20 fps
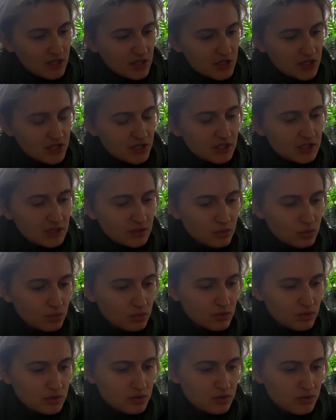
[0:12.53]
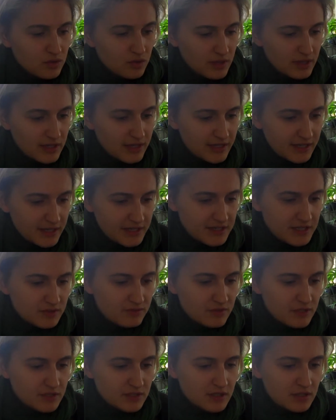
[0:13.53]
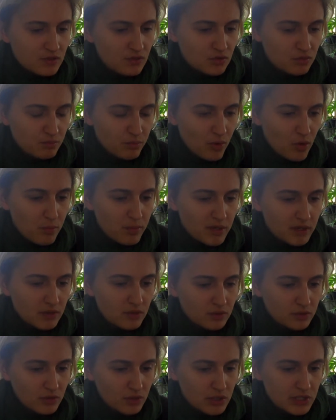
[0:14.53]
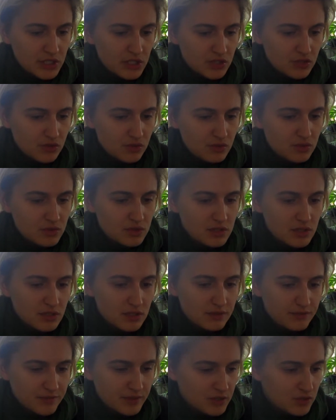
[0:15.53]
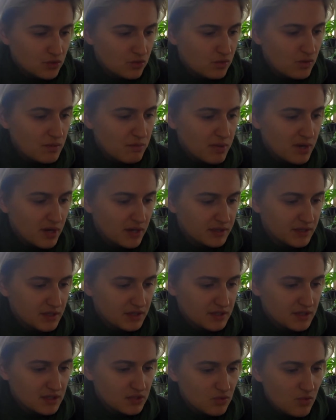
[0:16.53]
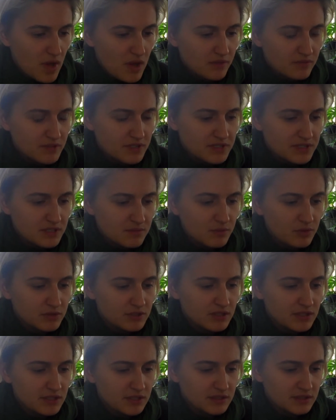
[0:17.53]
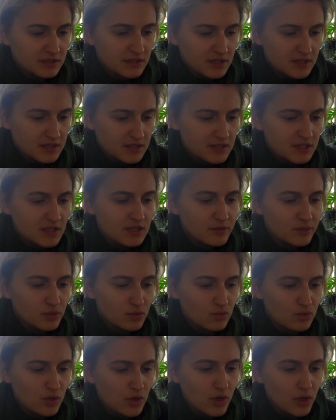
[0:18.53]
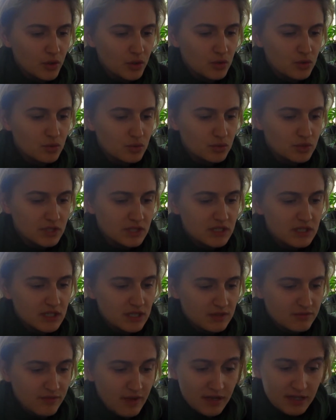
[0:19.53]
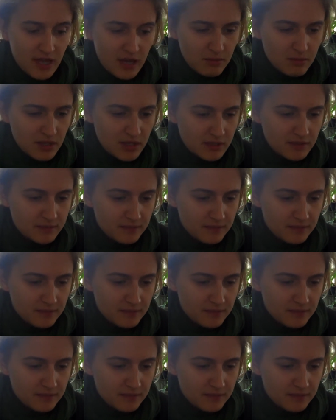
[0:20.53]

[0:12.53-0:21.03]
J'ai des doutes sur l'agressivité d'une propagande religieuse effectuée par un accessoire vestimentaire textile de couleur unie et variable.